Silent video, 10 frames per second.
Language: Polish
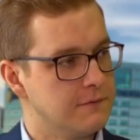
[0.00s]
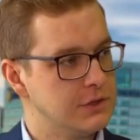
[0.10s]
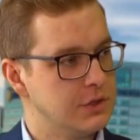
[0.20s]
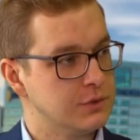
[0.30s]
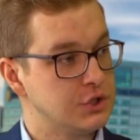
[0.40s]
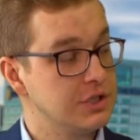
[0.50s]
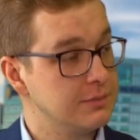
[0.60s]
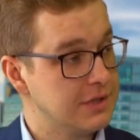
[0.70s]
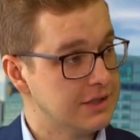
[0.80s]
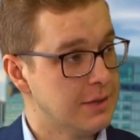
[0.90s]
widzom,
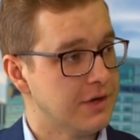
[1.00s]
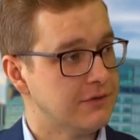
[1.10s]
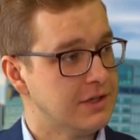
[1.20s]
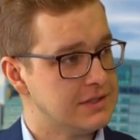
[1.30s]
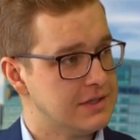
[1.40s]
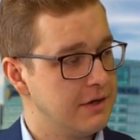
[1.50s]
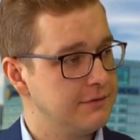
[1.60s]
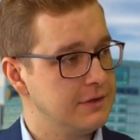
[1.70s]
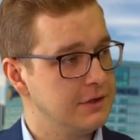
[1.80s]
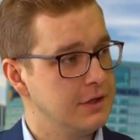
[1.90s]
czym tak naprawdę jest
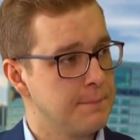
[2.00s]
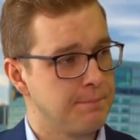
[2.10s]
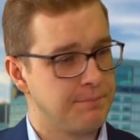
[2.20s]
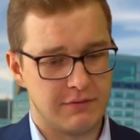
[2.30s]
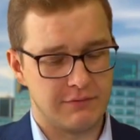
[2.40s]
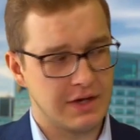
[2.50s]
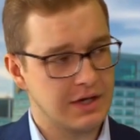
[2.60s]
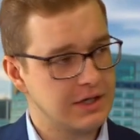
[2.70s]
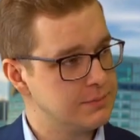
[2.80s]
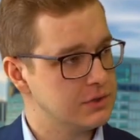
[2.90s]
drift i mm, w
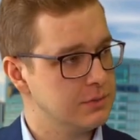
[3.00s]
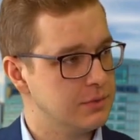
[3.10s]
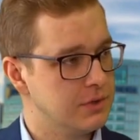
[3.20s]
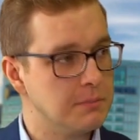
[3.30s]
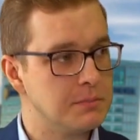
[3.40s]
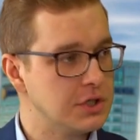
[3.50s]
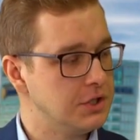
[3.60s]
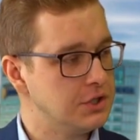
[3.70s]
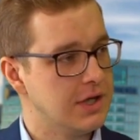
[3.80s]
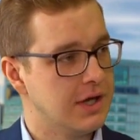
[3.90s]
jaki sposób go
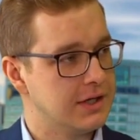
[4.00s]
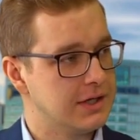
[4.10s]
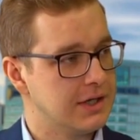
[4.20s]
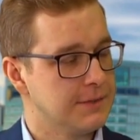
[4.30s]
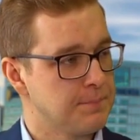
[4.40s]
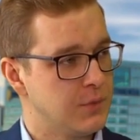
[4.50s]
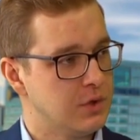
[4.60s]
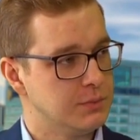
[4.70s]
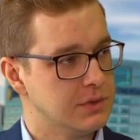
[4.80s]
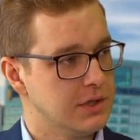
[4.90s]
przenieść na ekrany
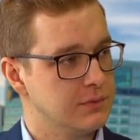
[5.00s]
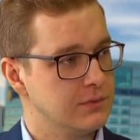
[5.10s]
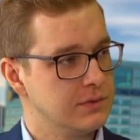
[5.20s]
komputerów?